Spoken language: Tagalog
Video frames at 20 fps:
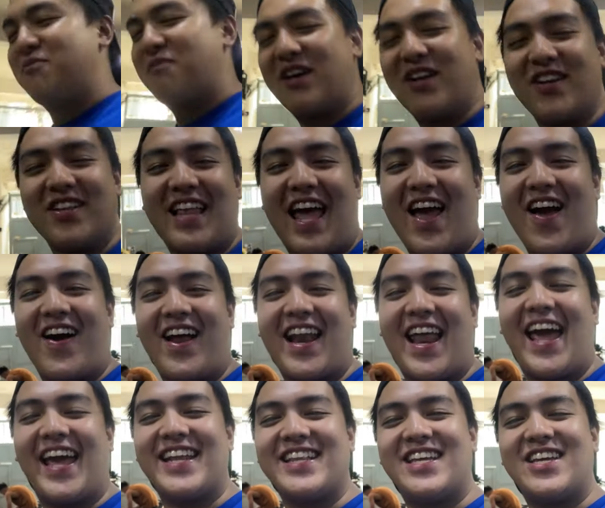So meron tayong
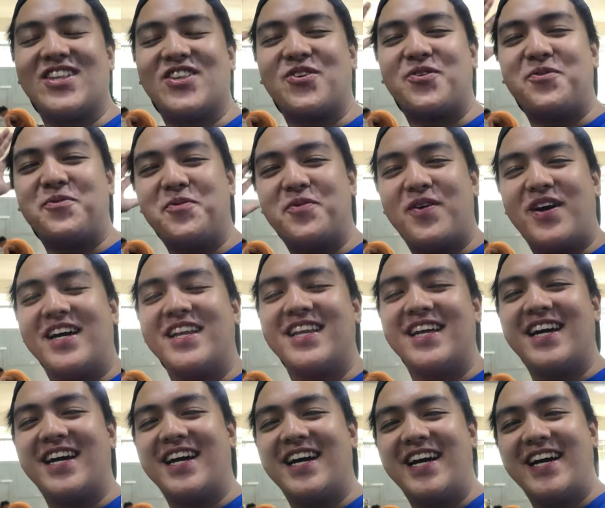client dito kumuha
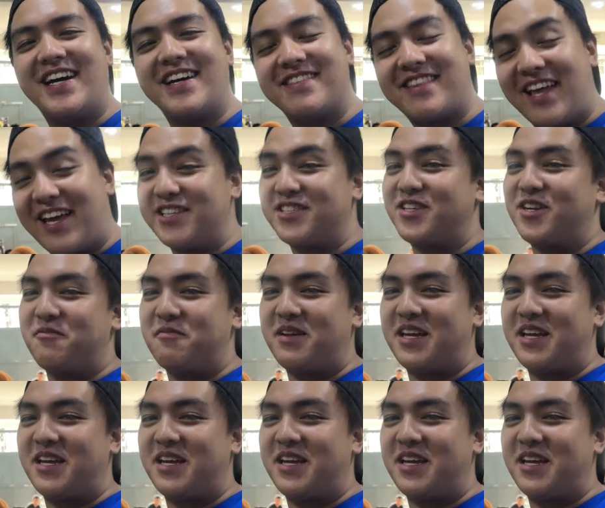na Taser